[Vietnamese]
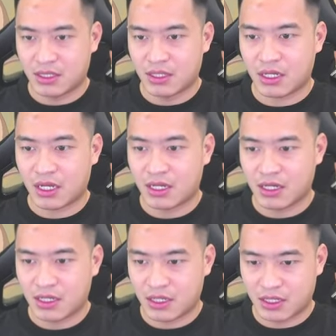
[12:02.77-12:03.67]
Yeah.
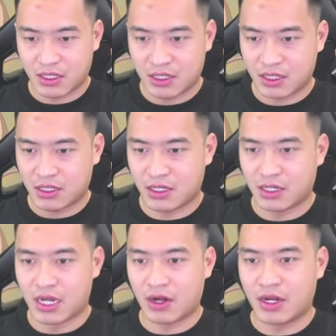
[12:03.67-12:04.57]

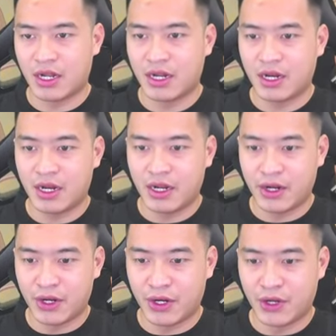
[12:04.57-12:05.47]
Đây rồi, đây đây đây đây đây
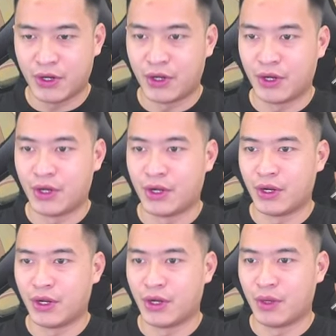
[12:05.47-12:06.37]
đây đây đây đây đây
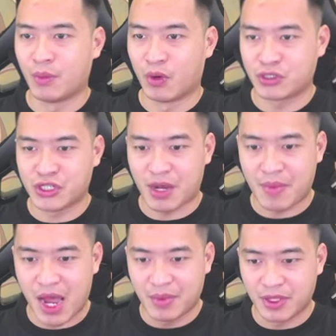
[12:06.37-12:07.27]
đây đây một trăm
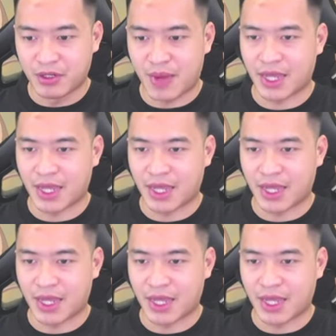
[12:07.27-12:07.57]
hai mươi tư mảnh.